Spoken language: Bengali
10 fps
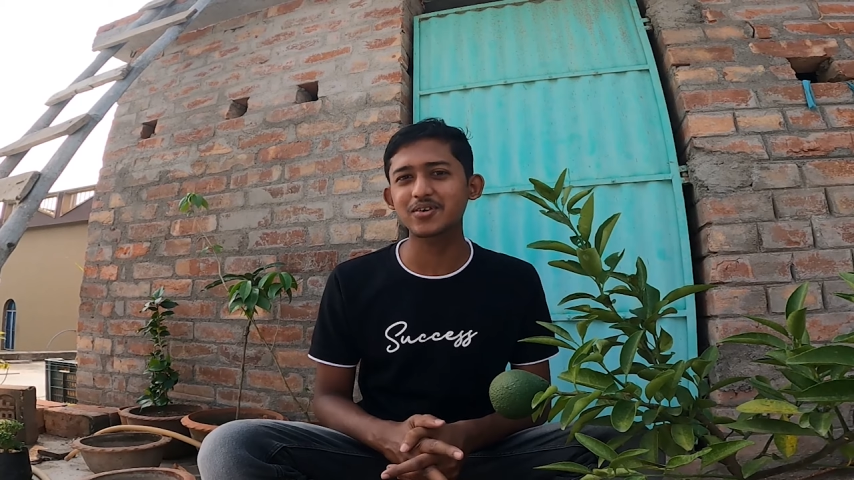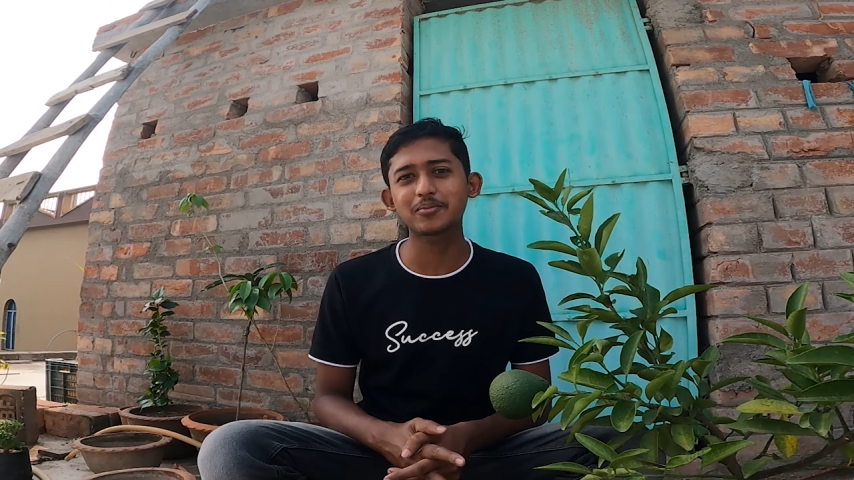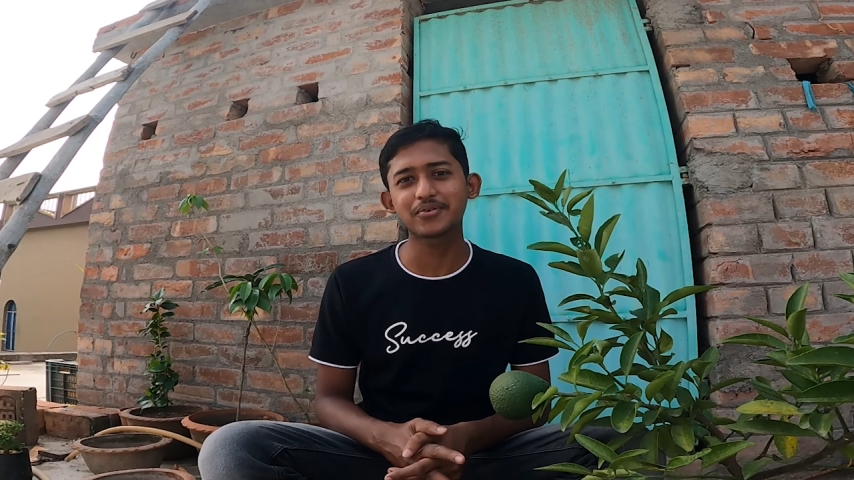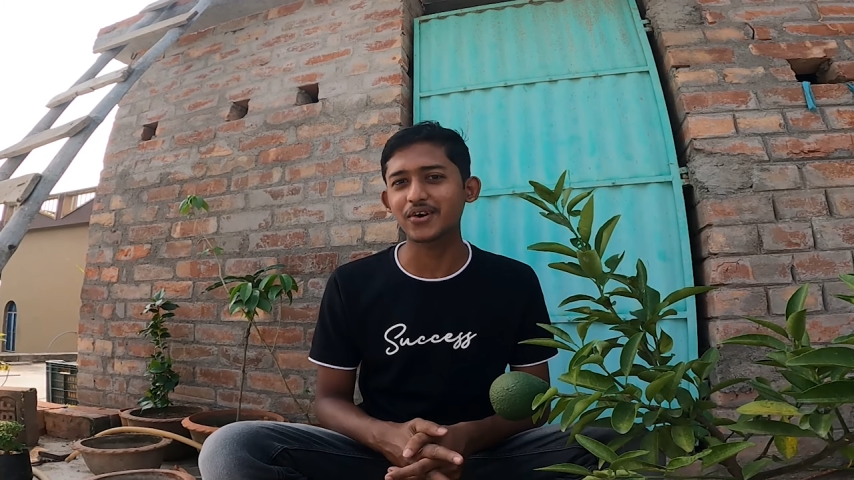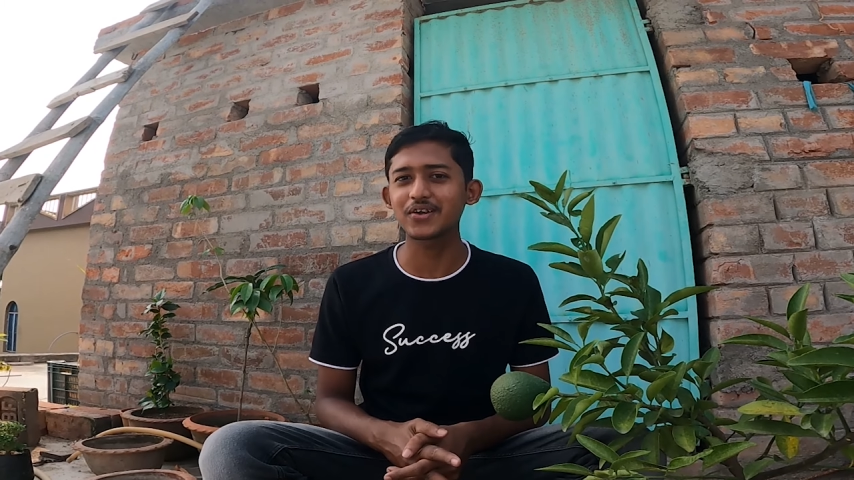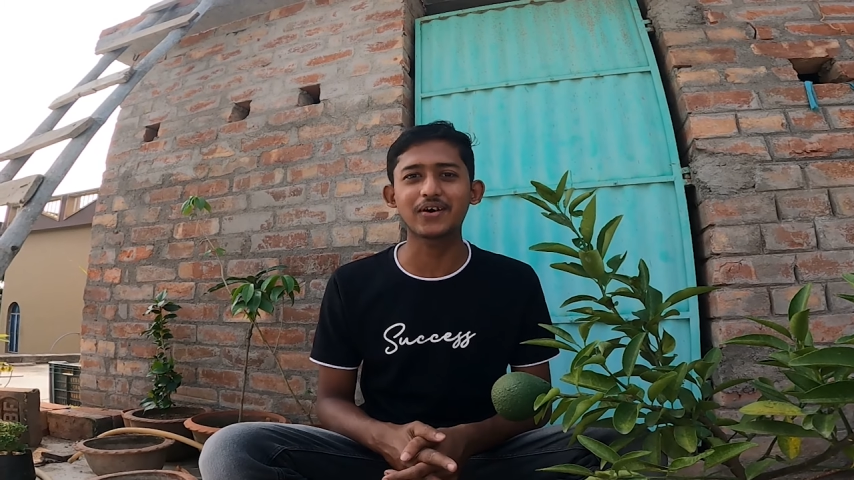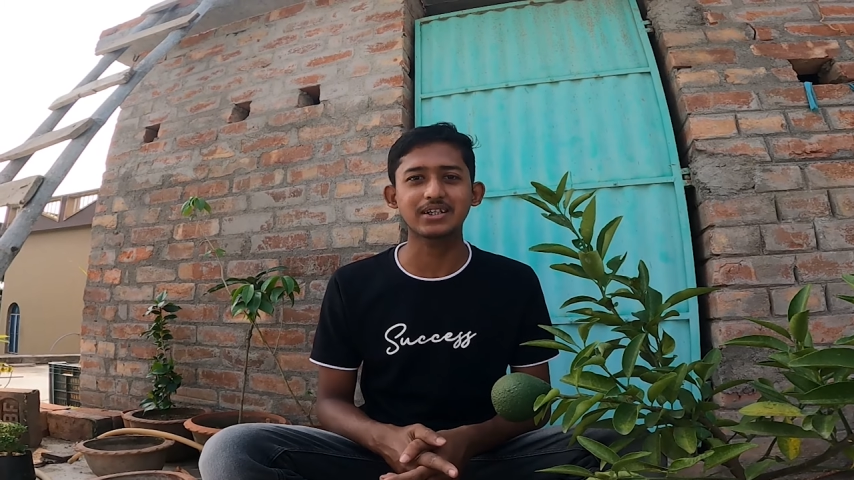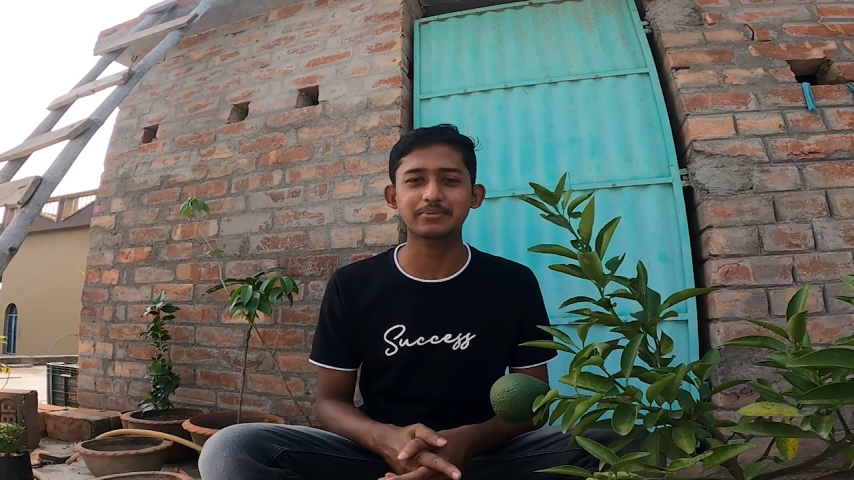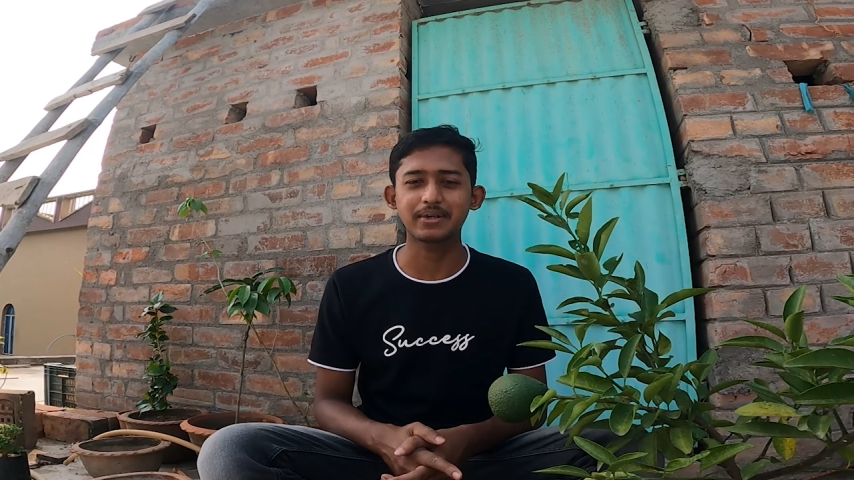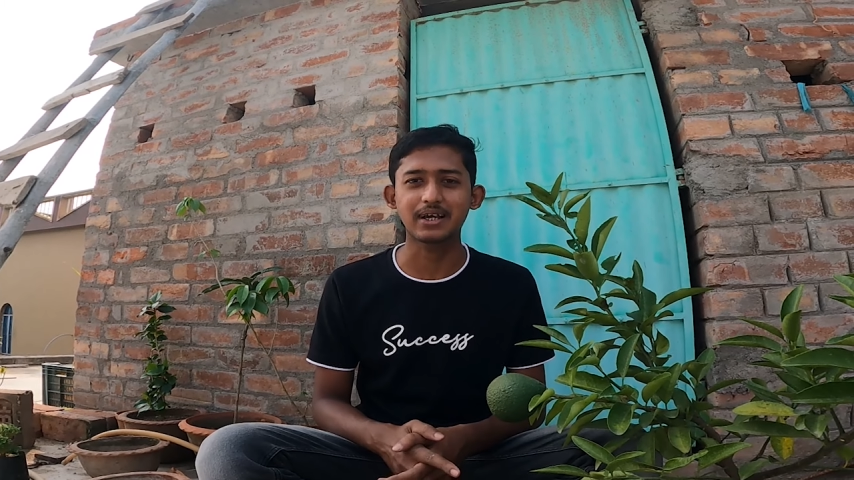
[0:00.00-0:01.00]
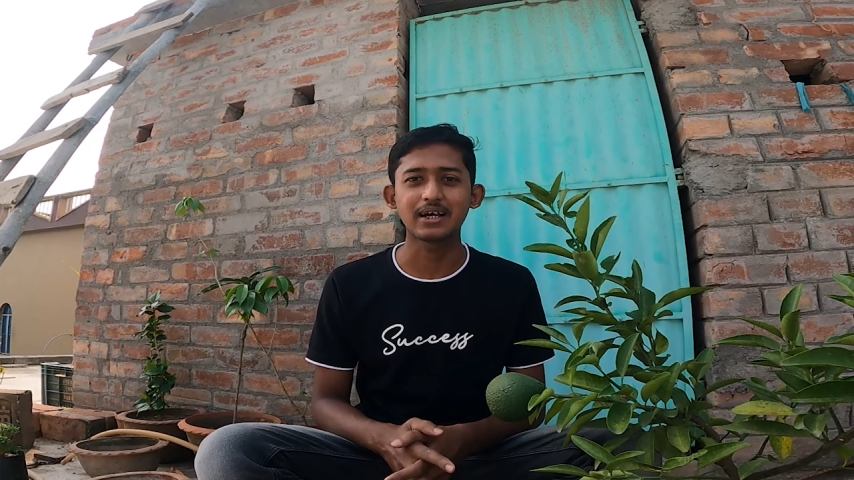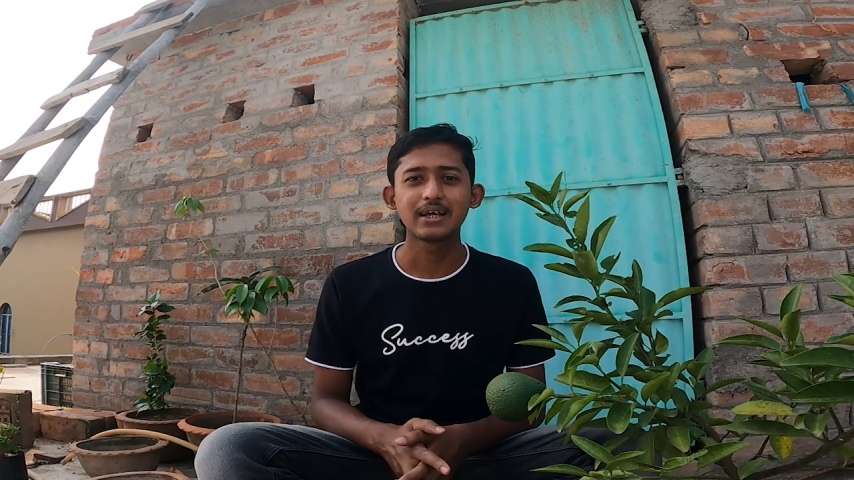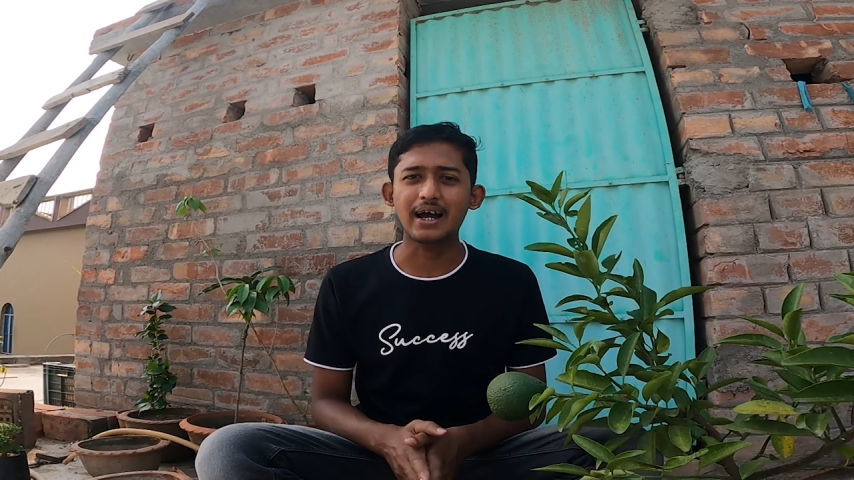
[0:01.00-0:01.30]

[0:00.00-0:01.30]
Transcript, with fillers: রকম ফলও আসবে না